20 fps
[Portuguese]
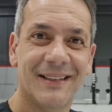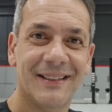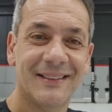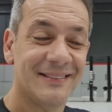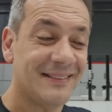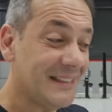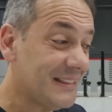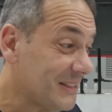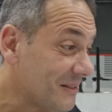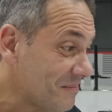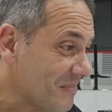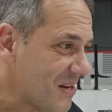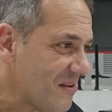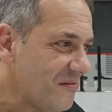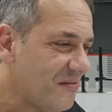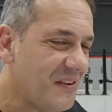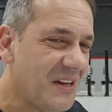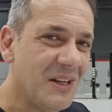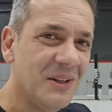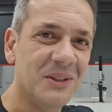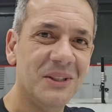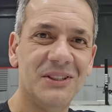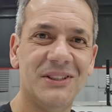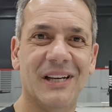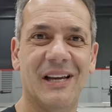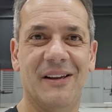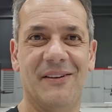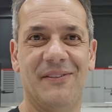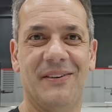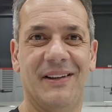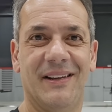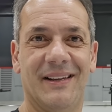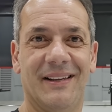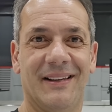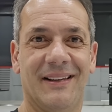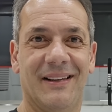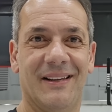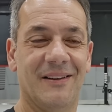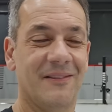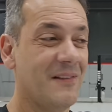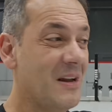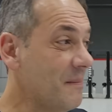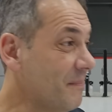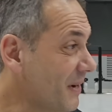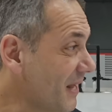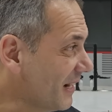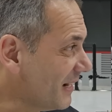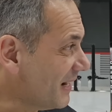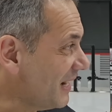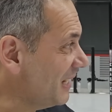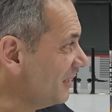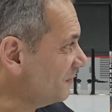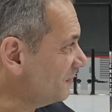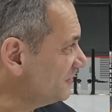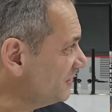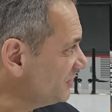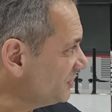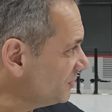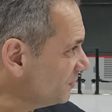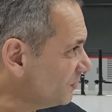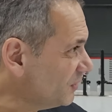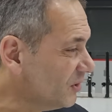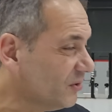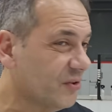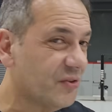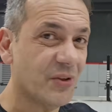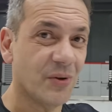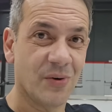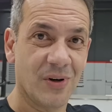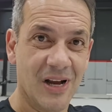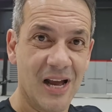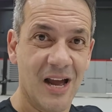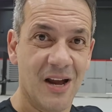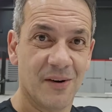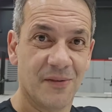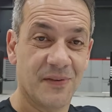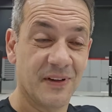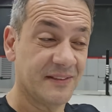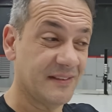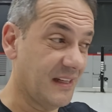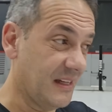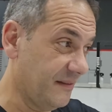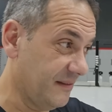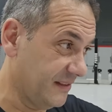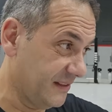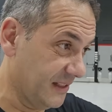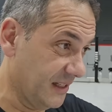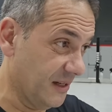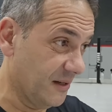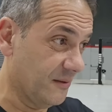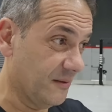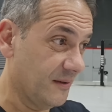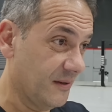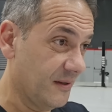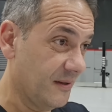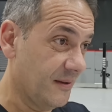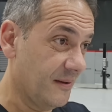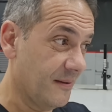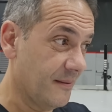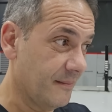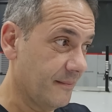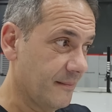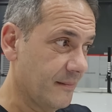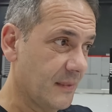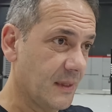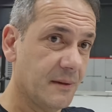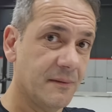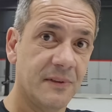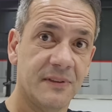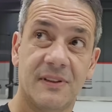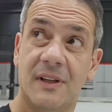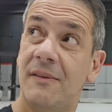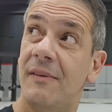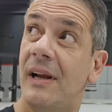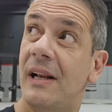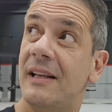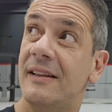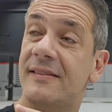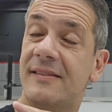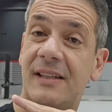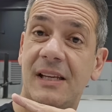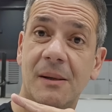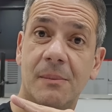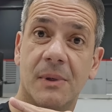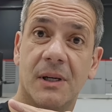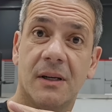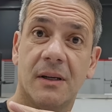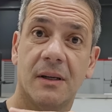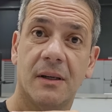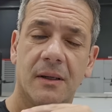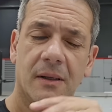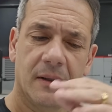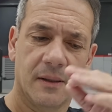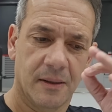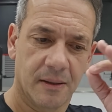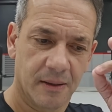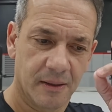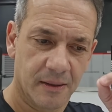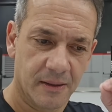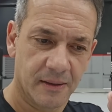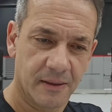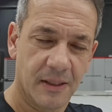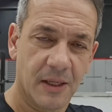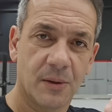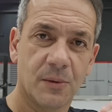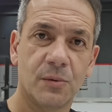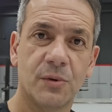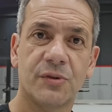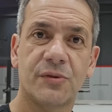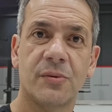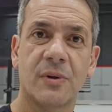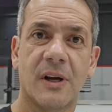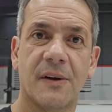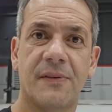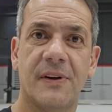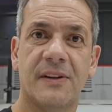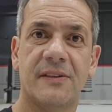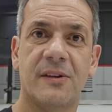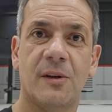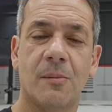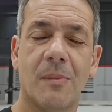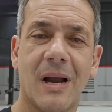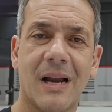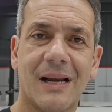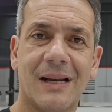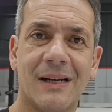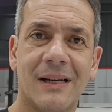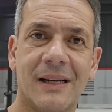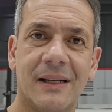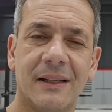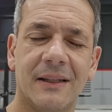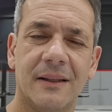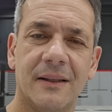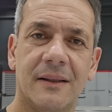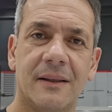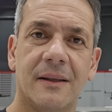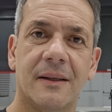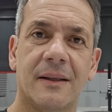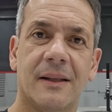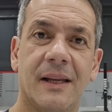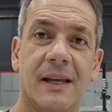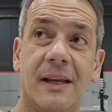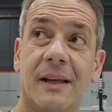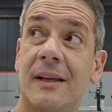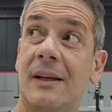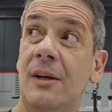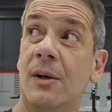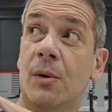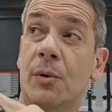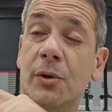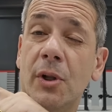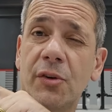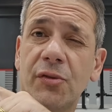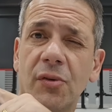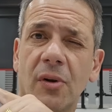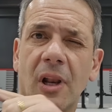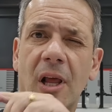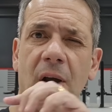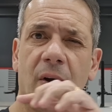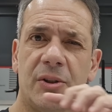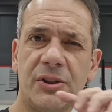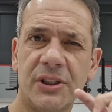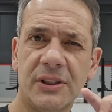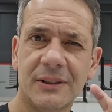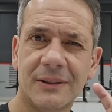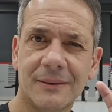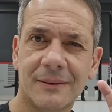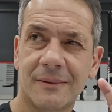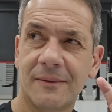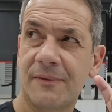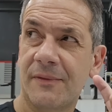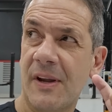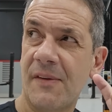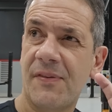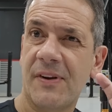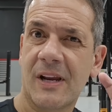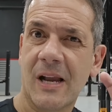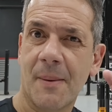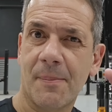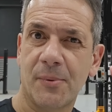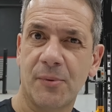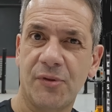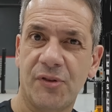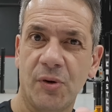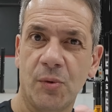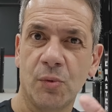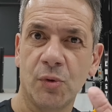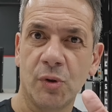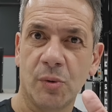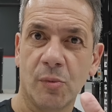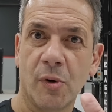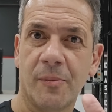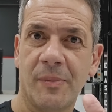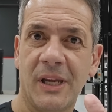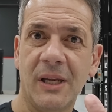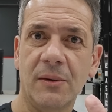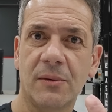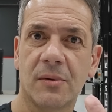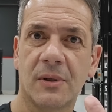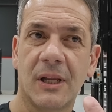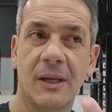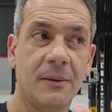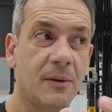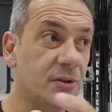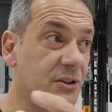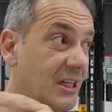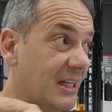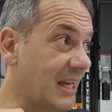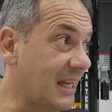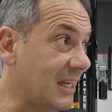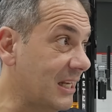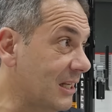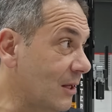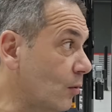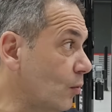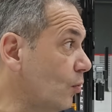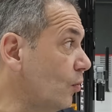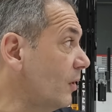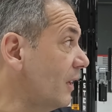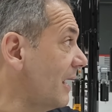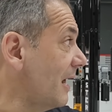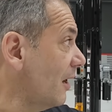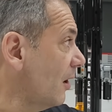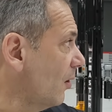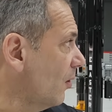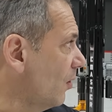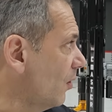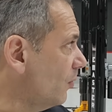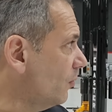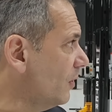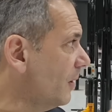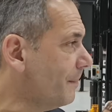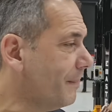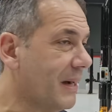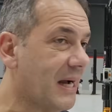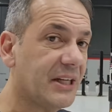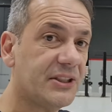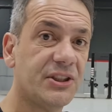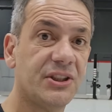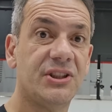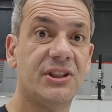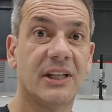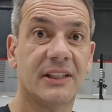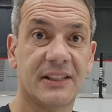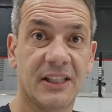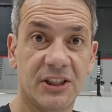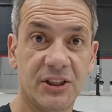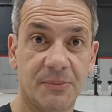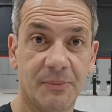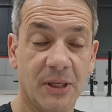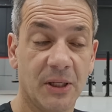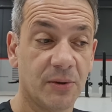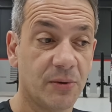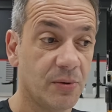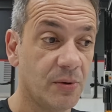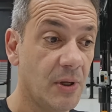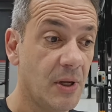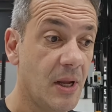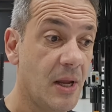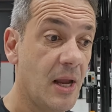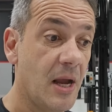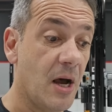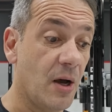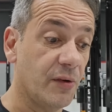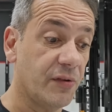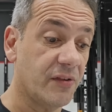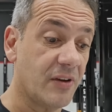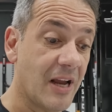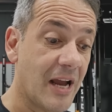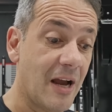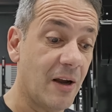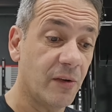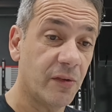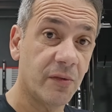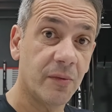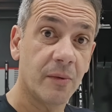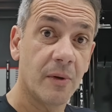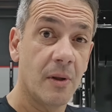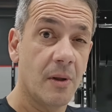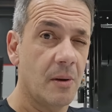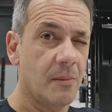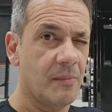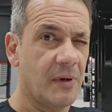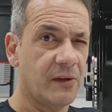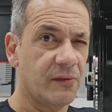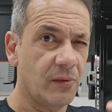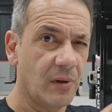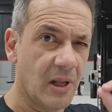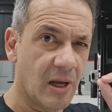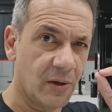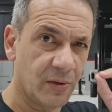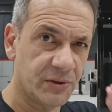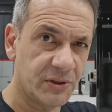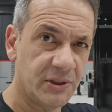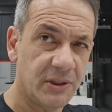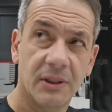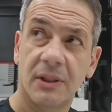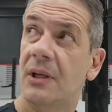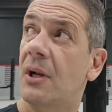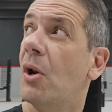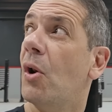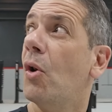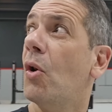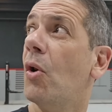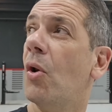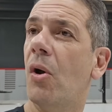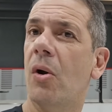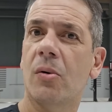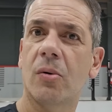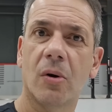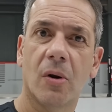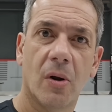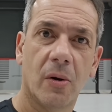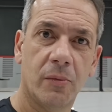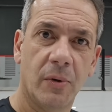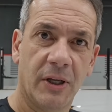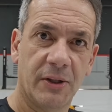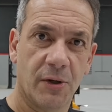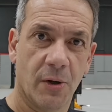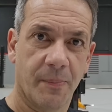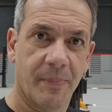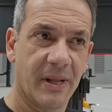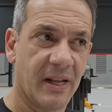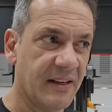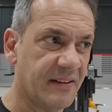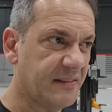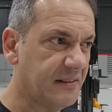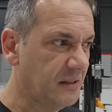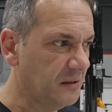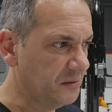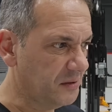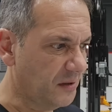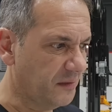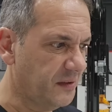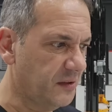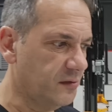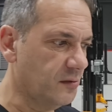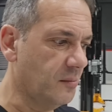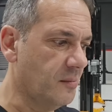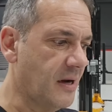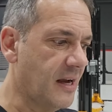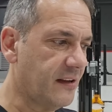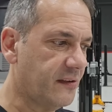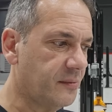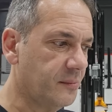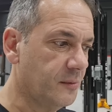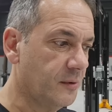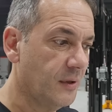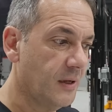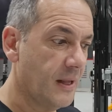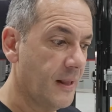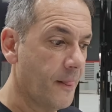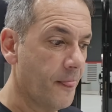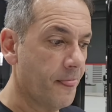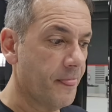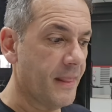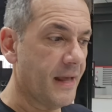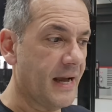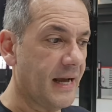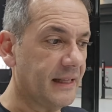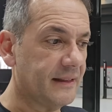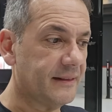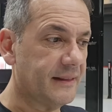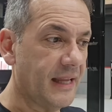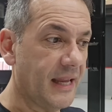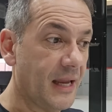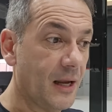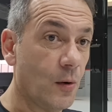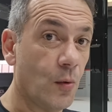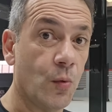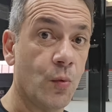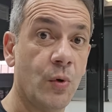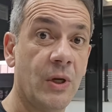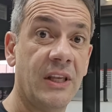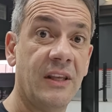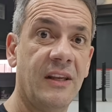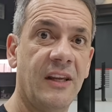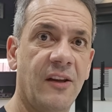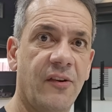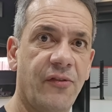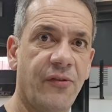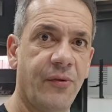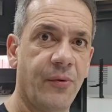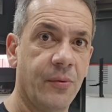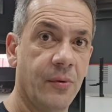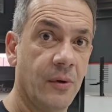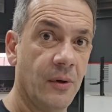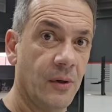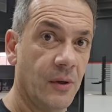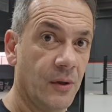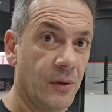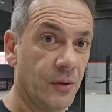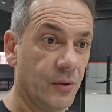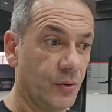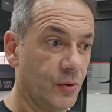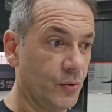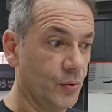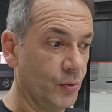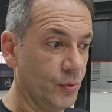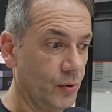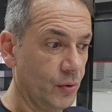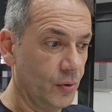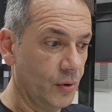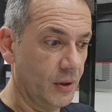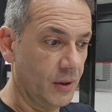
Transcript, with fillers: Seja bem-vindo, chefe. Vem para cá, enquanto a gente cuida do seu carro, faz a revisão, você vai ali em cima, degusta um cafezinho bacana, né? O nosso lounge vai ficar para um segundo momento, né? Eu já quero inaugurar logo a parte de atendimento aos carros, mas o lounge logo logo entra em operação, talvez no máximo até o início do